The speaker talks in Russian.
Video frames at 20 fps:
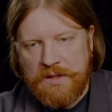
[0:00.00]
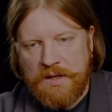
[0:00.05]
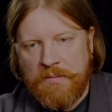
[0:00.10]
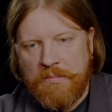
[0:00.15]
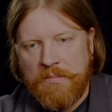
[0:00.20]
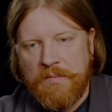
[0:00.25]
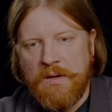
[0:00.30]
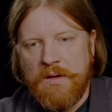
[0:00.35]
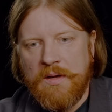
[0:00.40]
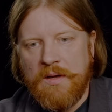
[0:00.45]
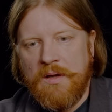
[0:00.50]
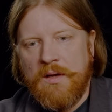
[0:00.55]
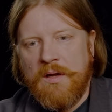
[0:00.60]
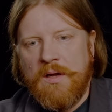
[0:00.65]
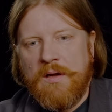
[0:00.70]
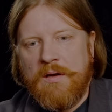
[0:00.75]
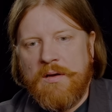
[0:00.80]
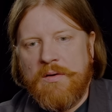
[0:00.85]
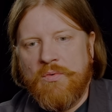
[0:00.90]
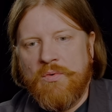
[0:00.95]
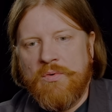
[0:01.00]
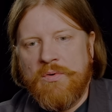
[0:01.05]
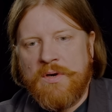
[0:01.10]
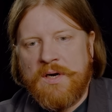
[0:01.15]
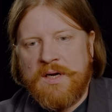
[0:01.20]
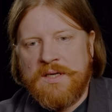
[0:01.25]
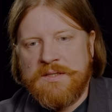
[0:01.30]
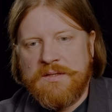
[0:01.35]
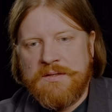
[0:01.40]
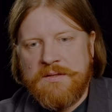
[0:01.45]
там о
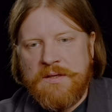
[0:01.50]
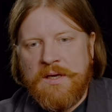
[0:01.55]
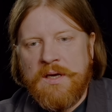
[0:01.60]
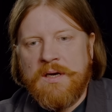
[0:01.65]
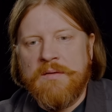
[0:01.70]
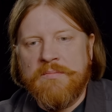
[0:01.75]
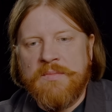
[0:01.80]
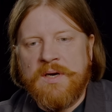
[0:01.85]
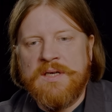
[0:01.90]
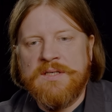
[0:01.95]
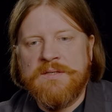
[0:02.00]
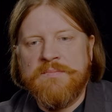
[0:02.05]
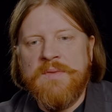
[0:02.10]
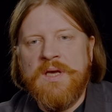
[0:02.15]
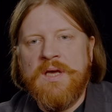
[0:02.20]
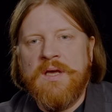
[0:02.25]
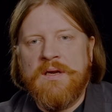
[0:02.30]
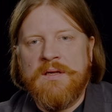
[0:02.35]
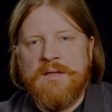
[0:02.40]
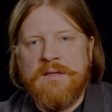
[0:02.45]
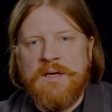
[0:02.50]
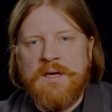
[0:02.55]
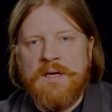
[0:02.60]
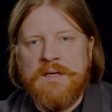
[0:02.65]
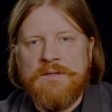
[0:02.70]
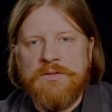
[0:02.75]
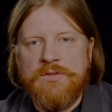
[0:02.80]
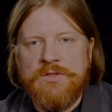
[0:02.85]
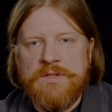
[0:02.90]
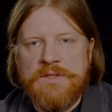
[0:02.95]
раз, неком размере,
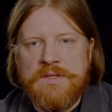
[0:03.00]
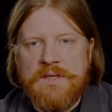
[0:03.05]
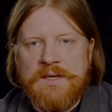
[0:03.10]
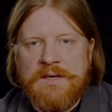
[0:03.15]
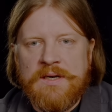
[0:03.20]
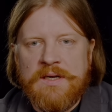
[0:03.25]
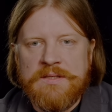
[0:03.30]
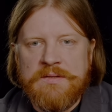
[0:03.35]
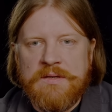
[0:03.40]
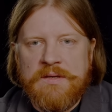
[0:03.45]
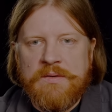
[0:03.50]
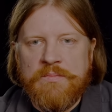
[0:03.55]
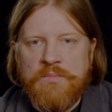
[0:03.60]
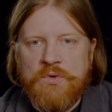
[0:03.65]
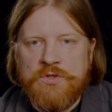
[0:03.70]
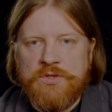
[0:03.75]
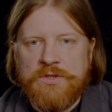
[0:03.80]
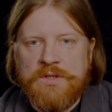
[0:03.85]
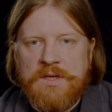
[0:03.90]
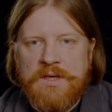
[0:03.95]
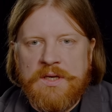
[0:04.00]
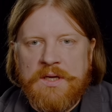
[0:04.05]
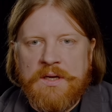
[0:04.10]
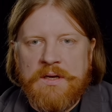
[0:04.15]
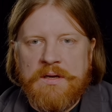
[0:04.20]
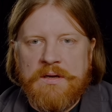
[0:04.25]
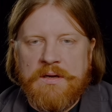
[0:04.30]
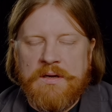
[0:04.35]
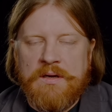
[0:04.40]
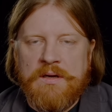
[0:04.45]
да, то есть раз, э, может
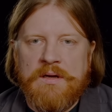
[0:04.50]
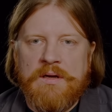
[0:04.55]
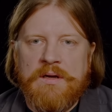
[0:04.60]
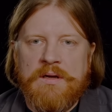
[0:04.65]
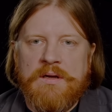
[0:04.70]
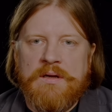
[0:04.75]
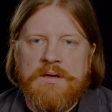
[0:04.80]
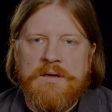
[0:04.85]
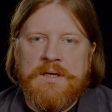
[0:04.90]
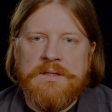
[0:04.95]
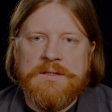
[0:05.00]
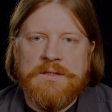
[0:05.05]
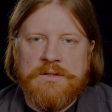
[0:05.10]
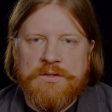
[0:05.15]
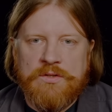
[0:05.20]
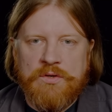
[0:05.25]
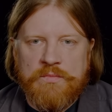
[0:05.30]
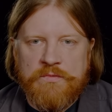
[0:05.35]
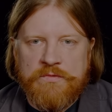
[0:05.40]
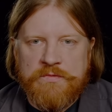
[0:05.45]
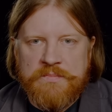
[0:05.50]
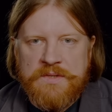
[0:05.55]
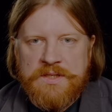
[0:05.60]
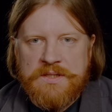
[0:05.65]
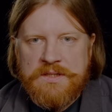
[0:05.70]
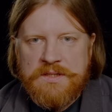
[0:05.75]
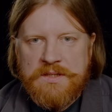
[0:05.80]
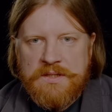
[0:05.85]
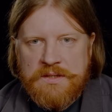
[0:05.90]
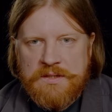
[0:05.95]
ли э, этот дом
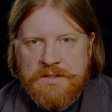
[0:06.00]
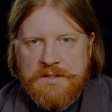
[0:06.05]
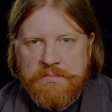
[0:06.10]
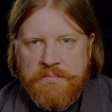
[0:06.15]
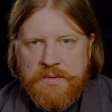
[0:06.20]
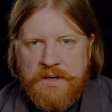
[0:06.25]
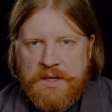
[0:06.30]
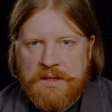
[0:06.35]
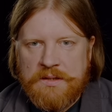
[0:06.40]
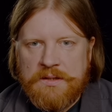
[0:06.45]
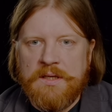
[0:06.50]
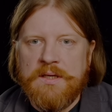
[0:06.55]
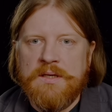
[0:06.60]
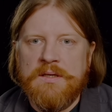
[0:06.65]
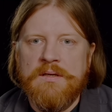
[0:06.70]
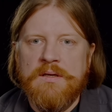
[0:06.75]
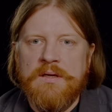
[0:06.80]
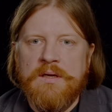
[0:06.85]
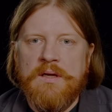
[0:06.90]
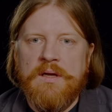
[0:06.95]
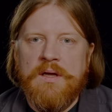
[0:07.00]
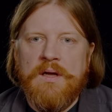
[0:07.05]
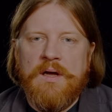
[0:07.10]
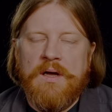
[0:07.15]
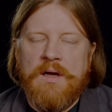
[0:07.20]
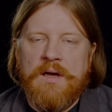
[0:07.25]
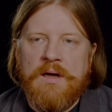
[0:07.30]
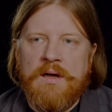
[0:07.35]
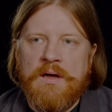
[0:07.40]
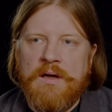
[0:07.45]
вместить тебя, да.
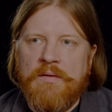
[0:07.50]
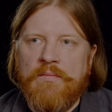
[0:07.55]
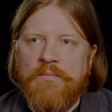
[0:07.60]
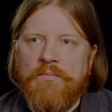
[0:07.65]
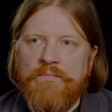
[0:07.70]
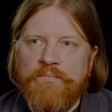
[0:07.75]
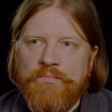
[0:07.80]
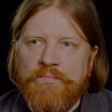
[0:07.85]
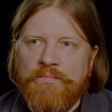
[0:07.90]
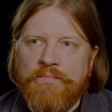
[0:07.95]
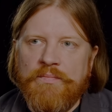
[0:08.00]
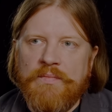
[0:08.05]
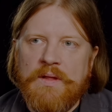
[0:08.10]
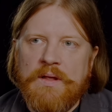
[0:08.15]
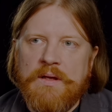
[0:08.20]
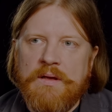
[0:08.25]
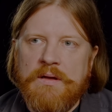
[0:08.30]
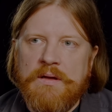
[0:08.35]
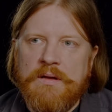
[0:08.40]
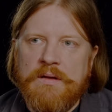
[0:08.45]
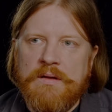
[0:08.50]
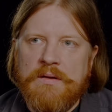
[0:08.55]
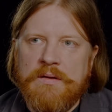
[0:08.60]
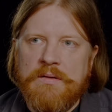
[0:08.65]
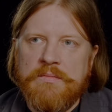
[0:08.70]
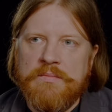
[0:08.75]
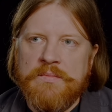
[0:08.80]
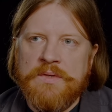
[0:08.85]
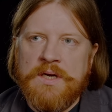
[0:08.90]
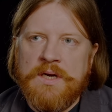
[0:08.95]
Э,
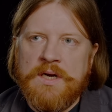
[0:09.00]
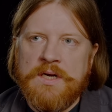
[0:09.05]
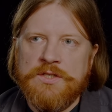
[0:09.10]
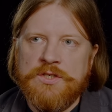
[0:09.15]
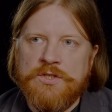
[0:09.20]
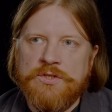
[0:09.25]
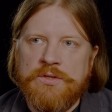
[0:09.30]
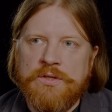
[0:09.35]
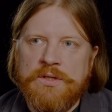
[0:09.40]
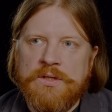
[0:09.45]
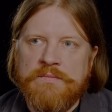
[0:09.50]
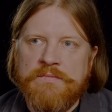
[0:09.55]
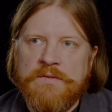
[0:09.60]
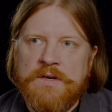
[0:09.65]
э, мне кажется, что это